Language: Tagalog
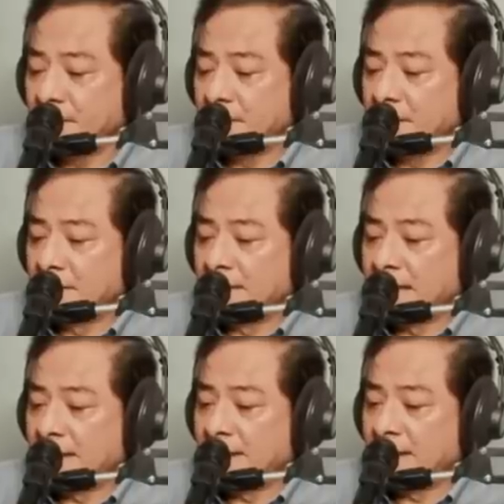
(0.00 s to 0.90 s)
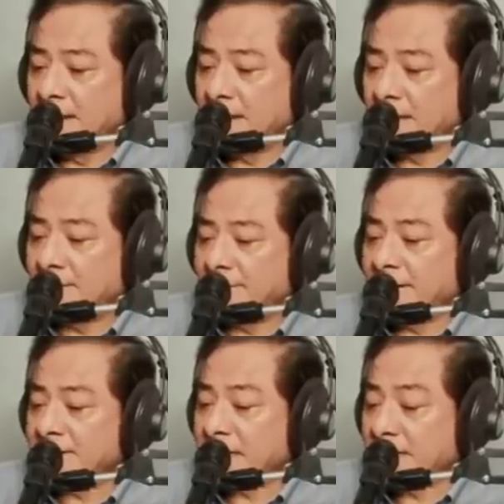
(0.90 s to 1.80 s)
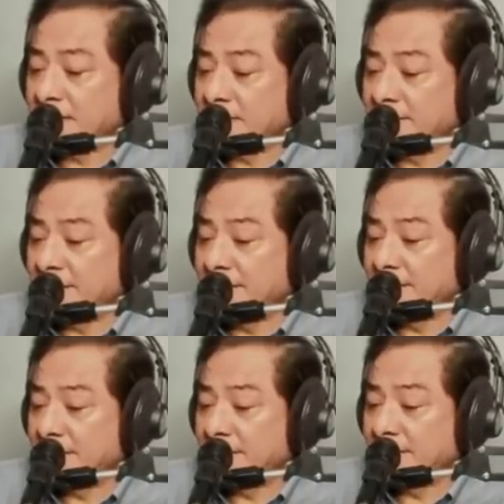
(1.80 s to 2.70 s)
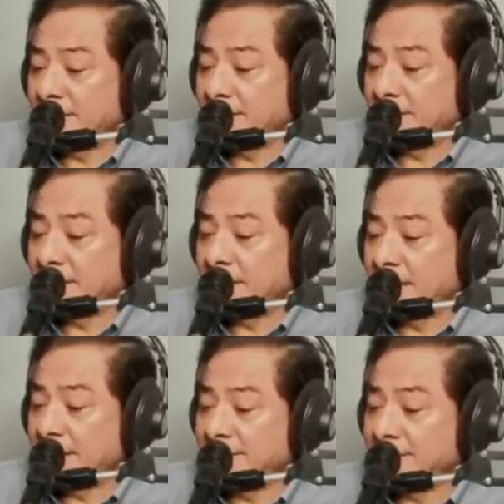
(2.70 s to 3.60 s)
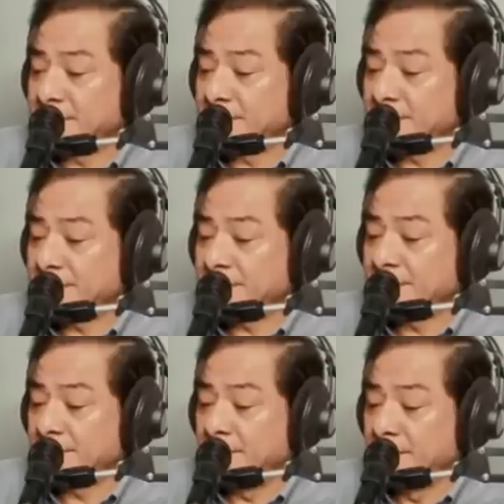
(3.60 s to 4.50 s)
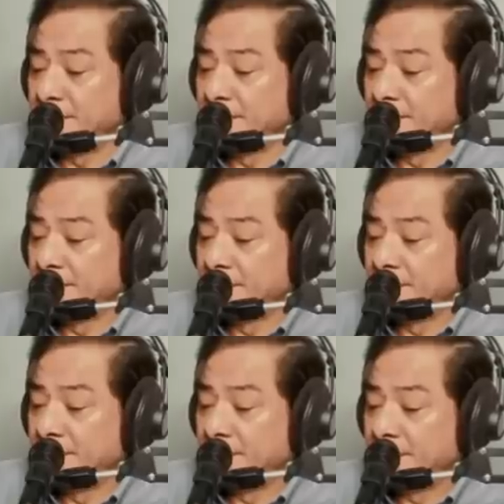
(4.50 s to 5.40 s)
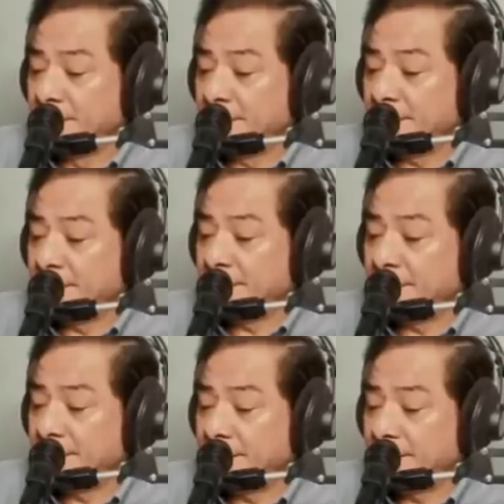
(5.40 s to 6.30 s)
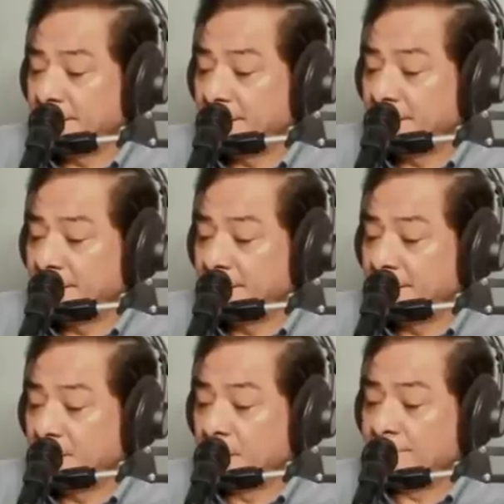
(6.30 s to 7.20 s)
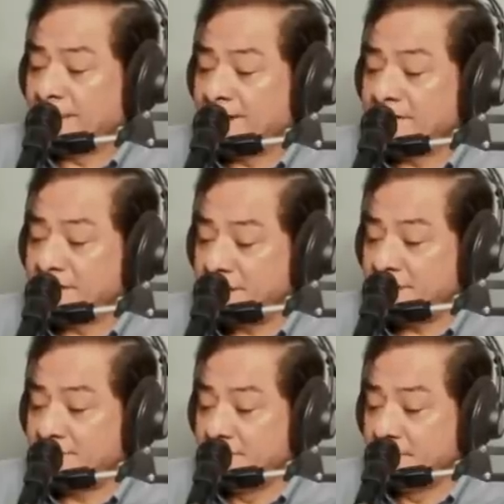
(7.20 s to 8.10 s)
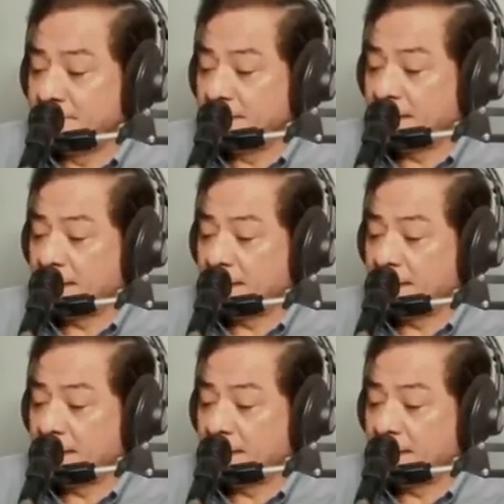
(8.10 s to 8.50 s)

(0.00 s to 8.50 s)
dahil pinasara daw eh ha, ayon sa City Hall, eh, offensive ha,